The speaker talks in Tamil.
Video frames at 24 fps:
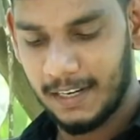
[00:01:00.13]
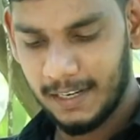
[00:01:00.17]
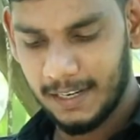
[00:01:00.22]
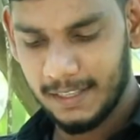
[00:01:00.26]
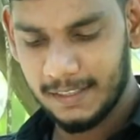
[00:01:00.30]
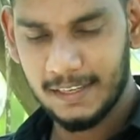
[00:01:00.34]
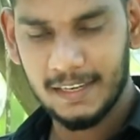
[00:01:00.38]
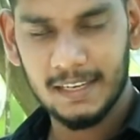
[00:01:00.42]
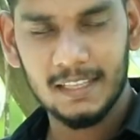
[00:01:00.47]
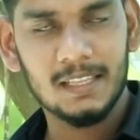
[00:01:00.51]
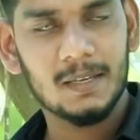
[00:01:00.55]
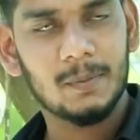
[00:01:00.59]
அண்ட்
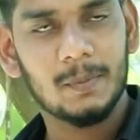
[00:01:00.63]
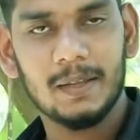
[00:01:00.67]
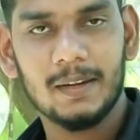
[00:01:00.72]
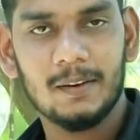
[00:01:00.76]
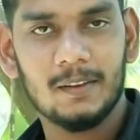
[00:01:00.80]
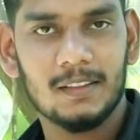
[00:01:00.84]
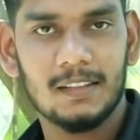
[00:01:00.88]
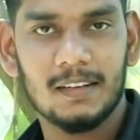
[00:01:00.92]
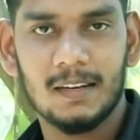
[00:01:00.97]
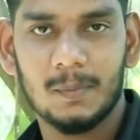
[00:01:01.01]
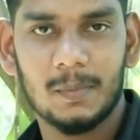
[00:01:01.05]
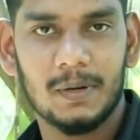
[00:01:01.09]
அதுக்கேற்ற
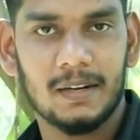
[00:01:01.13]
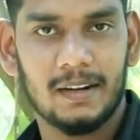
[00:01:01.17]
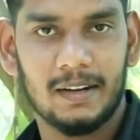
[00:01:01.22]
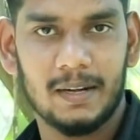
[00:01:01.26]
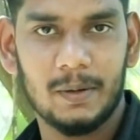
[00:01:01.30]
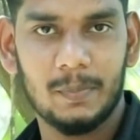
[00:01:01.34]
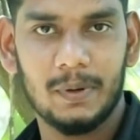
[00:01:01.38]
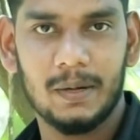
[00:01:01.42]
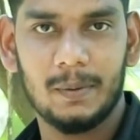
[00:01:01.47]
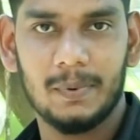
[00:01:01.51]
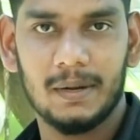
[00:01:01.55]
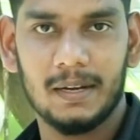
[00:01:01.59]
மாதிரி வந்துட்டு நம்ம
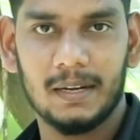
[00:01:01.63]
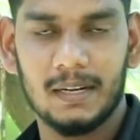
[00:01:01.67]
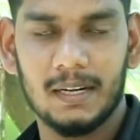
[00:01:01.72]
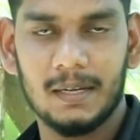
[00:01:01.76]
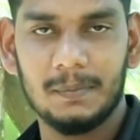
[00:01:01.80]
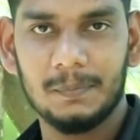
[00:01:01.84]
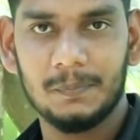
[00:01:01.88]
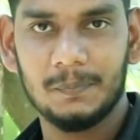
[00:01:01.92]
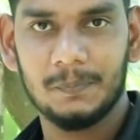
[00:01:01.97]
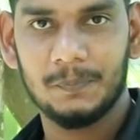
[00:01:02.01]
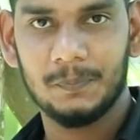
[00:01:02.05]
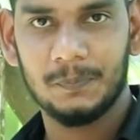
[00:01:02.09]
ட்ரை பண்ணி
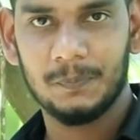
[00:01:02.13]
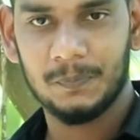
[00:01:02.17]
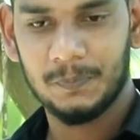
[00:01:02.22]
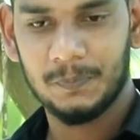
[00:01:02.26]
பார்க்கலாம்